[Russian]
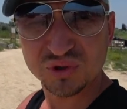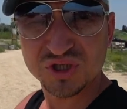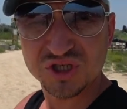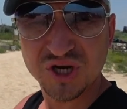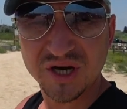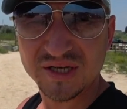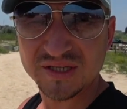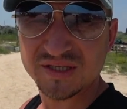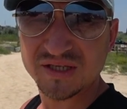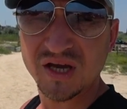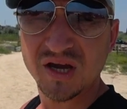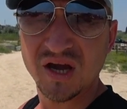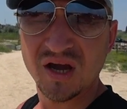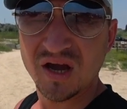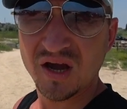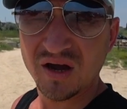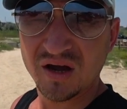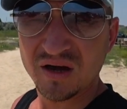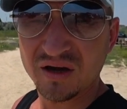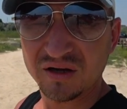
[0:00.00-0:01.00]
часть
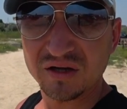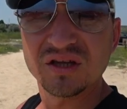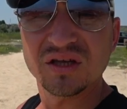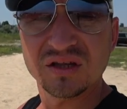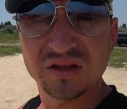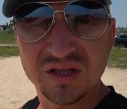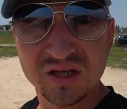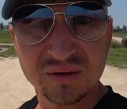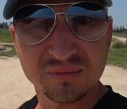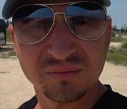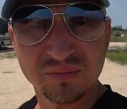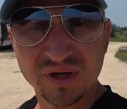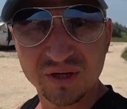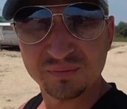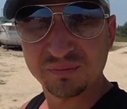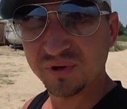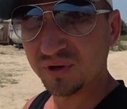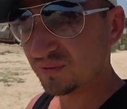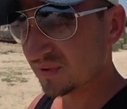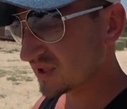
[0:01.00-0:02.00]
еды мы
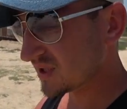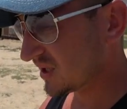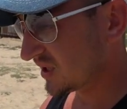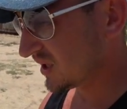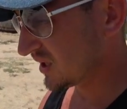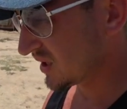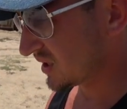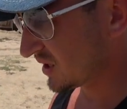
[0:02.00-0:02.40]
привезли